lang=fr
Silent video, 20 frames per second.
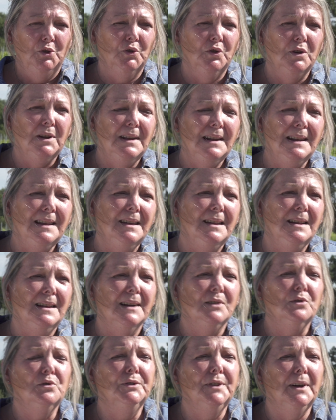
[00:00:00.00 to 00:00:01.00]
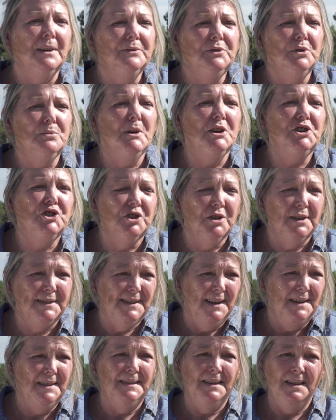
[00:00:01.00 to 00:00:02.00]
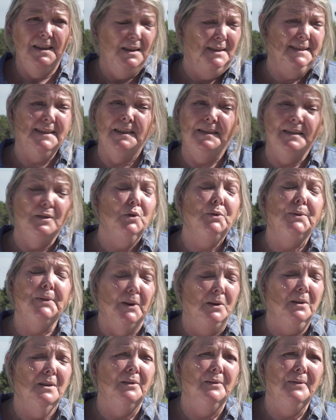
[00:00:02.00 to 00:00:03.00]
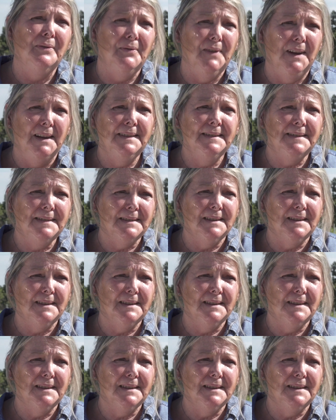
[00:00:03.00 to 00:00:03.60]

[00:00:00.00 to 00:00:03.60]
la contrainte majeure, ça a, été, ça a été le temps en fait,